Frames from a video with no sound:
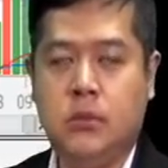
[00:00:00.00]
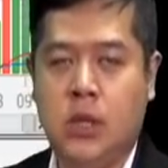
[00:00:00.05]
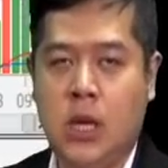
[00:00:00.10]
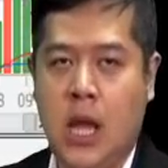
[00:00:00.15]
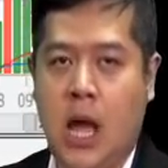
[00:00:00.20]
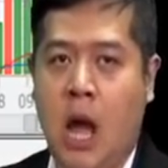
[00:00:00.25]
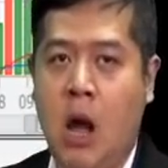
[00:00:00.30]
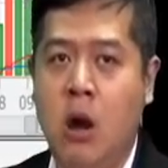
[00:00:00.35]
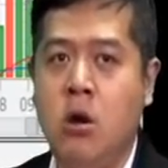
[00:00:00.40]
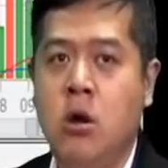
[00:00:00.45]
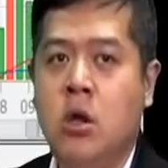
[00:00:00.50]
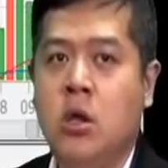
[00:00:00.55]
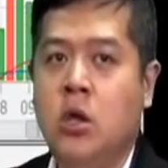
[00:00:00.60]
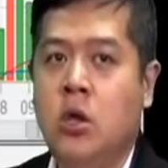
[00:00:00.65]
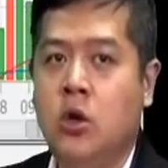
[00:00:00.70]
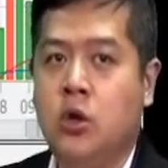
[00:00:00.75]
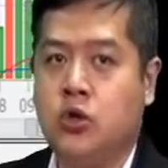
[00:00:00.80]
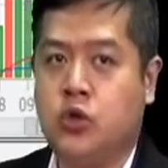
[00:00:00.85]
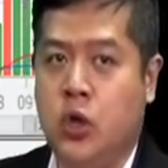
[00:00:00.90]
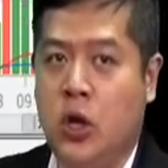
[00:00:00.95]
好，
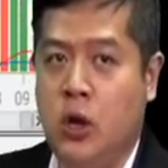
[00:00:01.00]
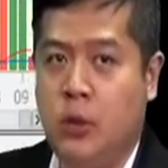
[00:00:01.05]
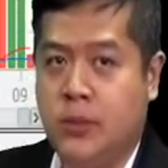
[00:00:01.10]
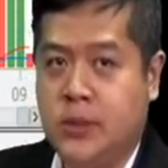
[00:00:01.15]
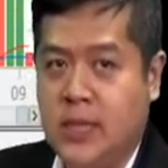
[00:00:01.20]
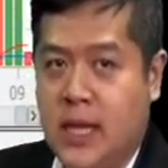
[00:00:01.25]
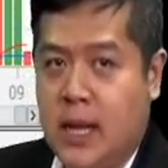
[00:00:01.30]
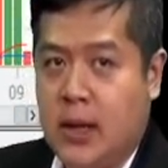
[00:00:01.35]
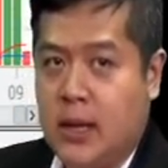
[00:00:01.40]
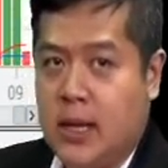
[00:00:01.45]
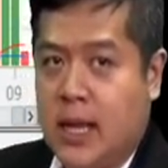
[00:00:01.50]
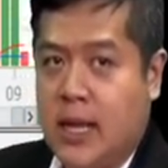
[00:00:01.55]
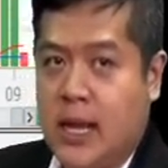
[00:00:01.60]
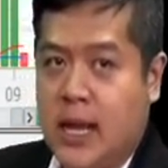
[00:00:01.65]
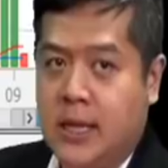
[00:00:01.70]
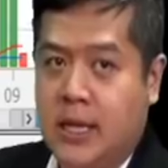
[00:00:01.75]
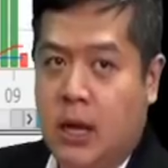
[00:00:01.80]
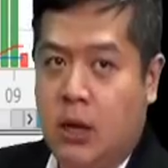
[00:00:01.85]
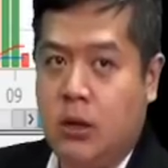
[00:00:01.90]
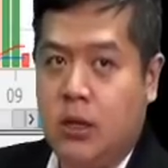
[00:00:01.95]
所以我们现在可以
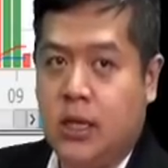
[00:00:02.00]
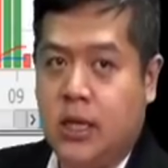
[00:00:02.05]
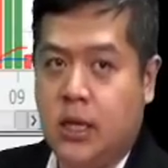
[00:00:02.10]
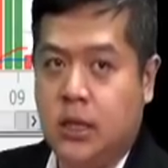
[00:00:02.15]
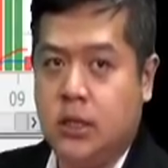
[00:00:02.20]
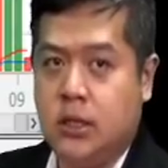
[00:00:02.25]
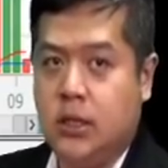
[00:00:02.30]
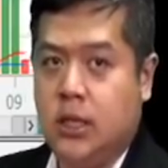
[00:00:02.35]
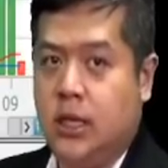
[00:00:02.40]
看到一个